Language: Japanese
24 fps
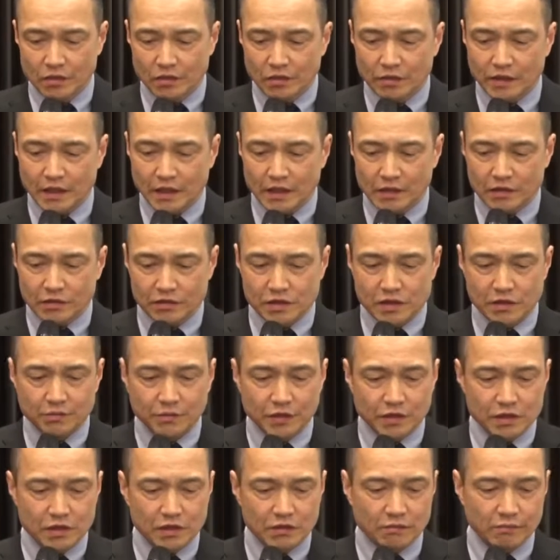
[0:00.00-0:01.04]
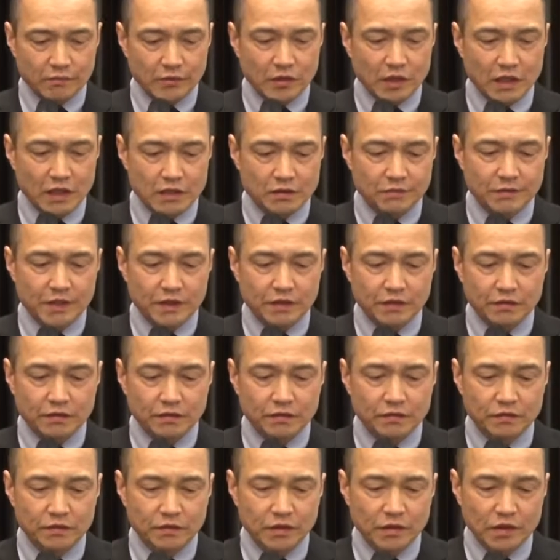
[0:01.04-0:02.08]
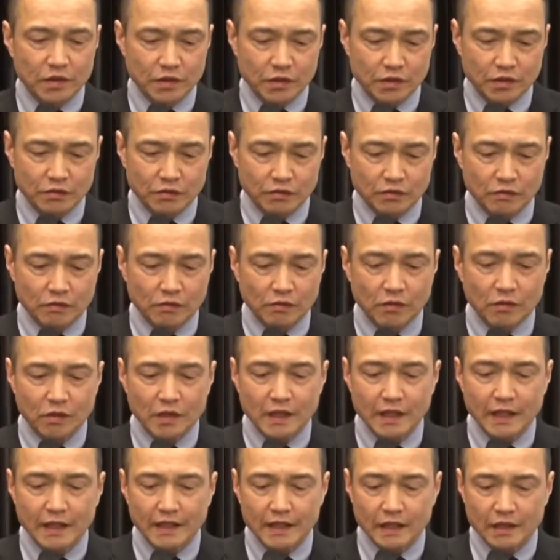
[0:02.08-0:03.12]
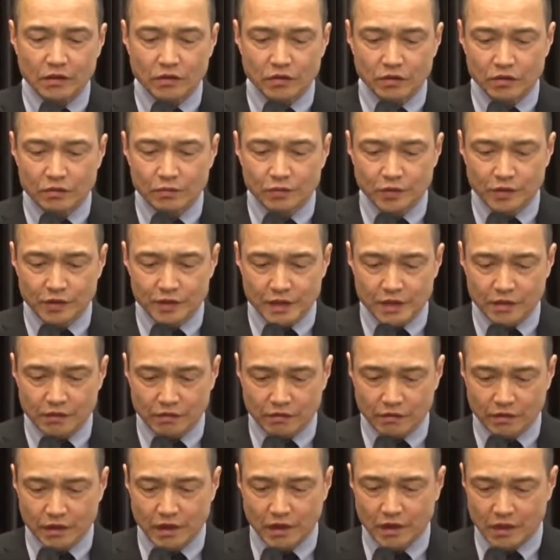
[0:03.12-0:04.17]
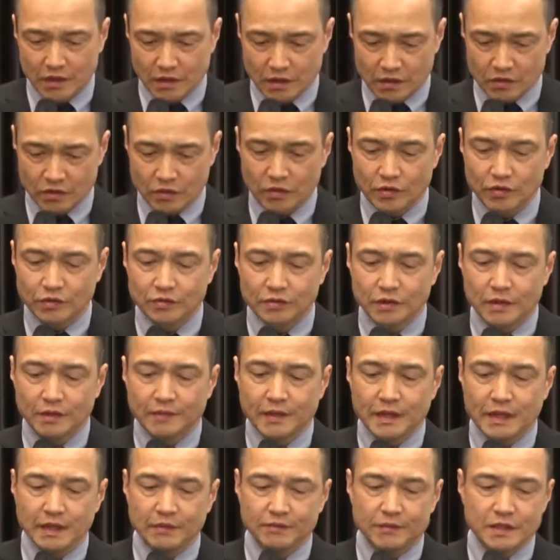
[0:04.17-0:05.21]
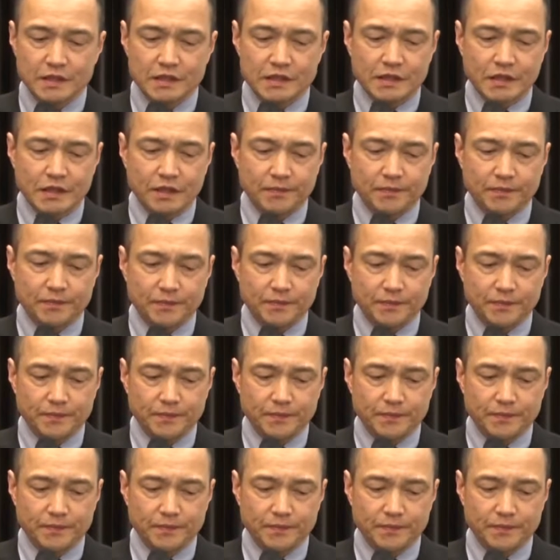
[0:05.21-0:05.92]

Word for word: 今回のシンポジウムをはじめとする京都心会議というプロジェクトに取り組んでまいりました